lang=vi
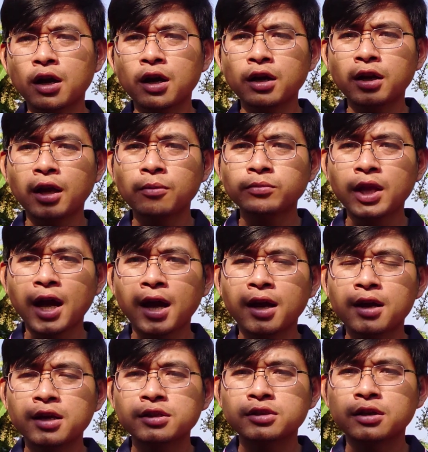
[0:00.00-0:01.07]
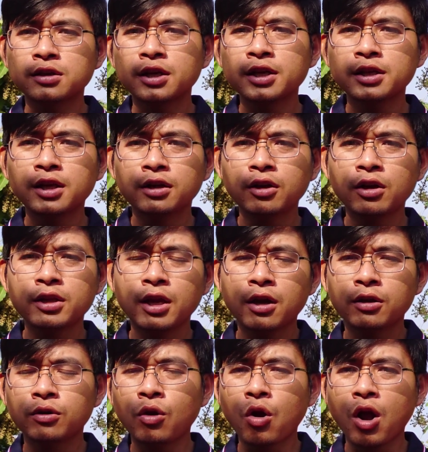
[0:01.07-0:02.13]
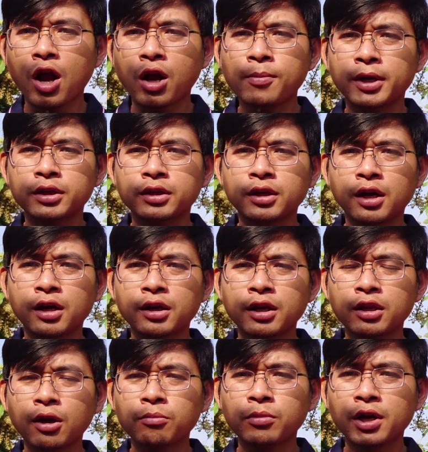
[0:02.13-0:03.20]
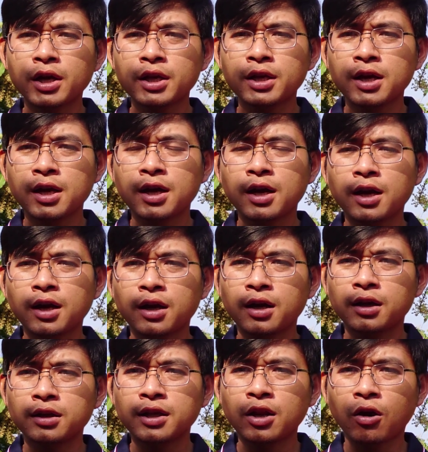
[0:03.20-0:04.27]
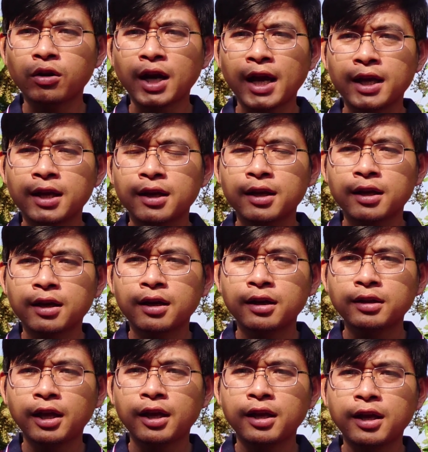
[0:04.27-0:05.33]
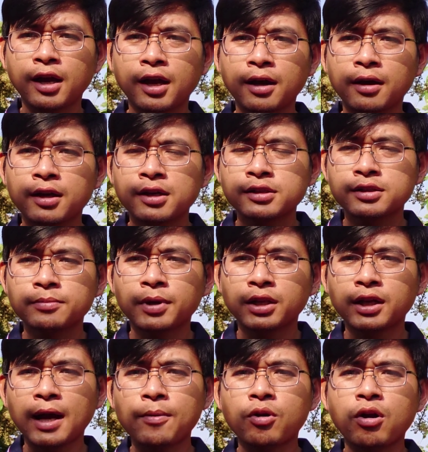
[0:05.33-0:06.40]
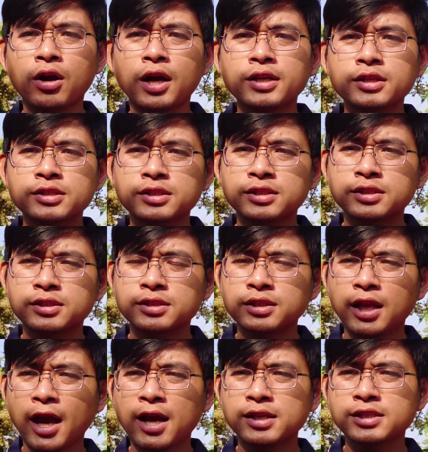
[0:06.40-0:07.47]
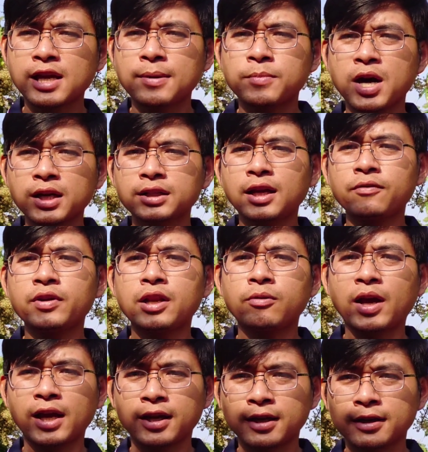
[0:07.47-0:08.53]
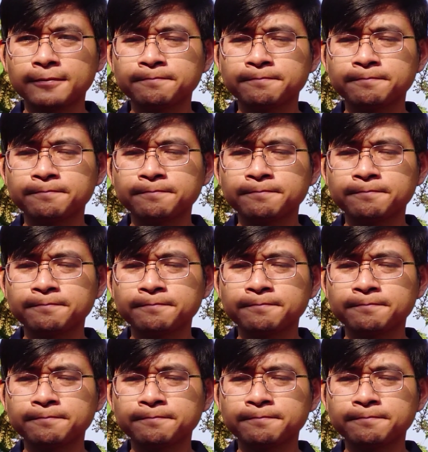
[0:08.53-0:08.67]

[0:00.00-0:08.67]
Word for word: à, để chúng ta xử lý trên cái có hoa của mình ở cái trong cái à, giai đoạn này à, thì à, xin mời tất cả bà con hãy xem hết cái video này